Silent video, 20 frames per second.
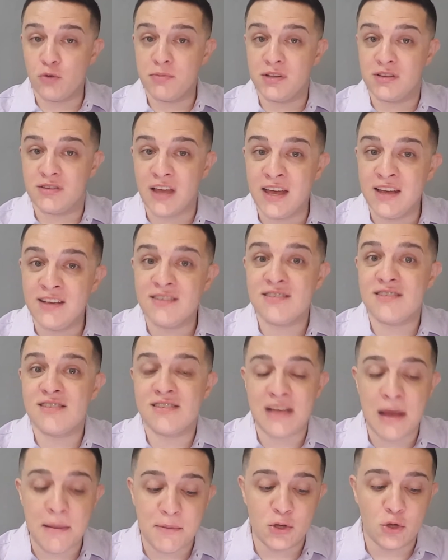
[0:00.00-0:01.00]
obtém
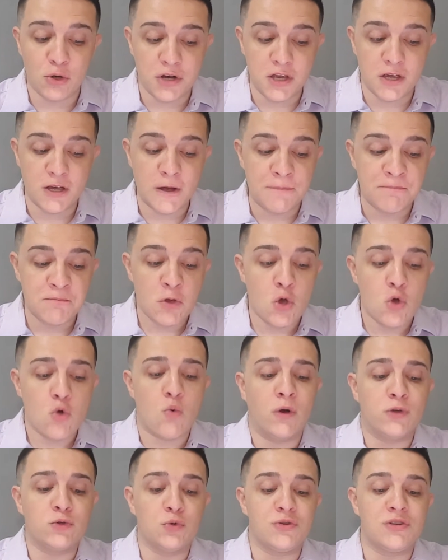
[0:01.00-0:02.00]
sabedoria.
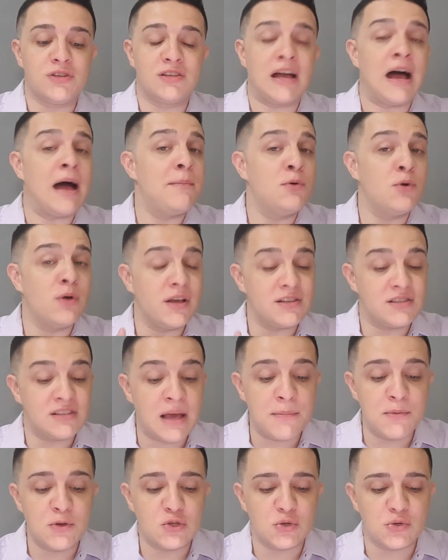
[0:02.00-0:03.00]
Quando o sábio
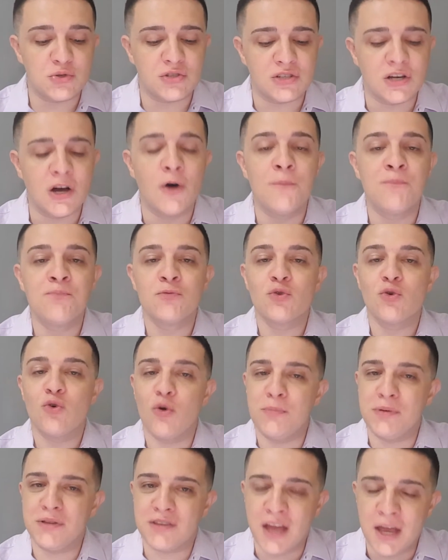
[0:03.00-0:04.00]
recebe instrução,
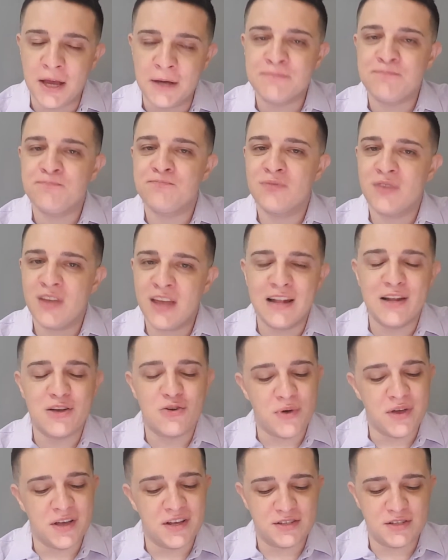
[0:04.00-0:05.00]
obtém ele
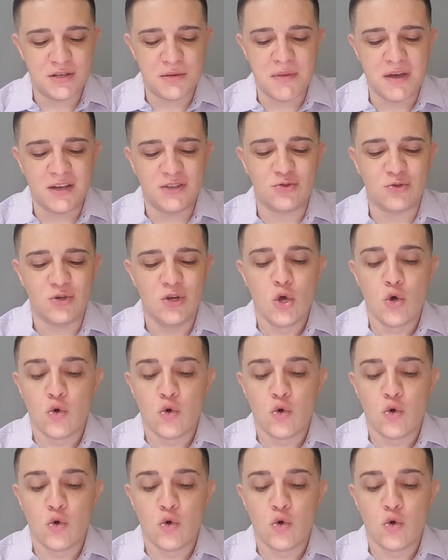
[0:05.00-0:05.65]
conhecimento.